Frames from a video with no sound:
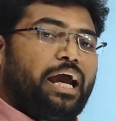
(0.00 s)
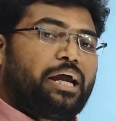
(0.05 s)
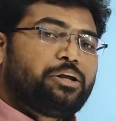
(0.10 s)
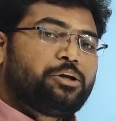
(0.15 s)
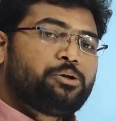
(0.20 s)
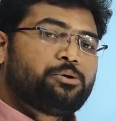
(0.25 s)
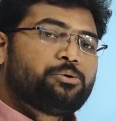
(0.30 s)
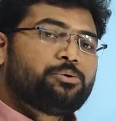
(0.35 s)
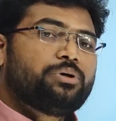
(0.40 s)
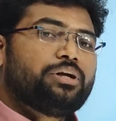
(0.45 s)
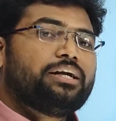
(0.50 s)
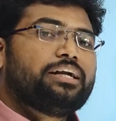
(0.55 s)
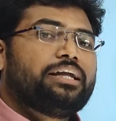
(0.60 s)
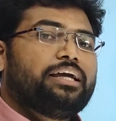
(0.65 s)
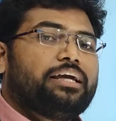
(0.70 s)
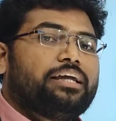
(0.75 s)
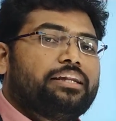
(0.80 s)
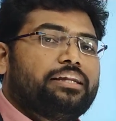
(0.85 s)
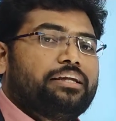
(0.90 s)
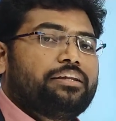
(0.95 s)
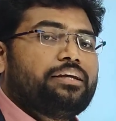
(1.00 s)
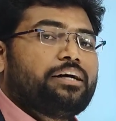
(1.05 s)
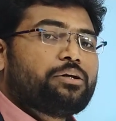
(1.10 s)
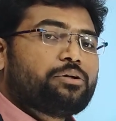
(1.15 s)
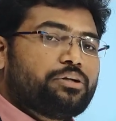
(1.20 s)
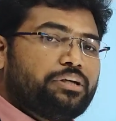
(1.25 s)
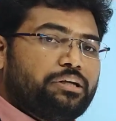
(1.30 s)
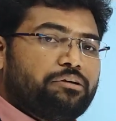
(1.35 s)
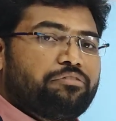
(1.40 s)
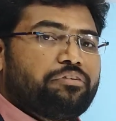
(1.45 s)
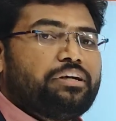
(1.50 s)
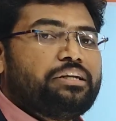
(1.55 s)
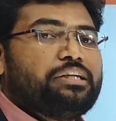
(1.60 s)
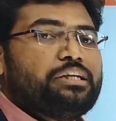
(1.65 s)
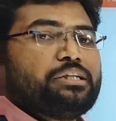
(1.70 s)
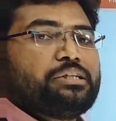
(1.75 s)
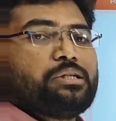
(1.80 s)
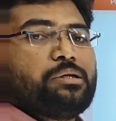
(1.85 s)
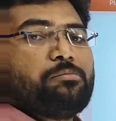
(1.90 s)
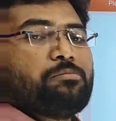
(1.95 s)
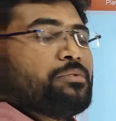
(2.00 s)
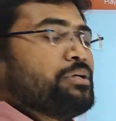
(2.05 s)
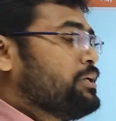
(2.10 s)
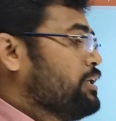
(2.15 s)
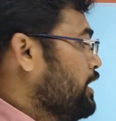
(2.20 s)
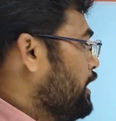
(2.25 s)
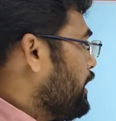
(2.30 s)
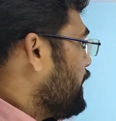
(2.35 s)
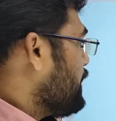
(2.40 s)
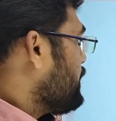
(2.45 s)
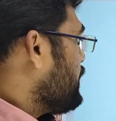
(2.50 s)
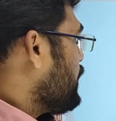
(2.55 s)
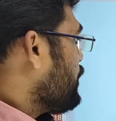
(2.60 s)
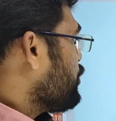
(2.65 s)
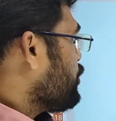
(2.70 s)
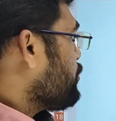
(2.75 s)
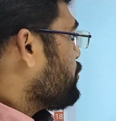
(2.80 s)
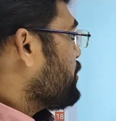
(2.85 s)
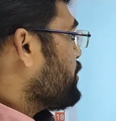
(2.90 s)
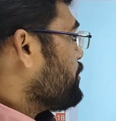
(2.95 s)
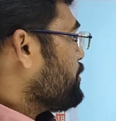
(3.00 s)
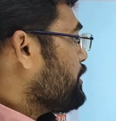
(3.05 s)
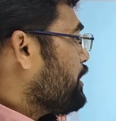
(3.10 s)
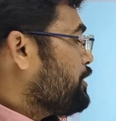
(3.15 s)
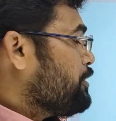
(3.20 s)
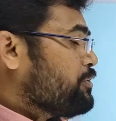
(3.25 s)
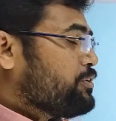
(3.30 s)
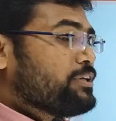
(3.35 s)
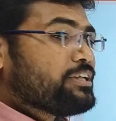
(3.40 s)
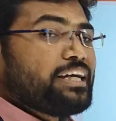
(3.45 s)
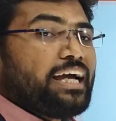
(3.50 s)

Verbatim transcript: యాటిట్యూడ్ అంటే ఏంది దాన్ని డిఫైన్ చేస్తాం అండ్ దాంతోపాటు దాని యొక్క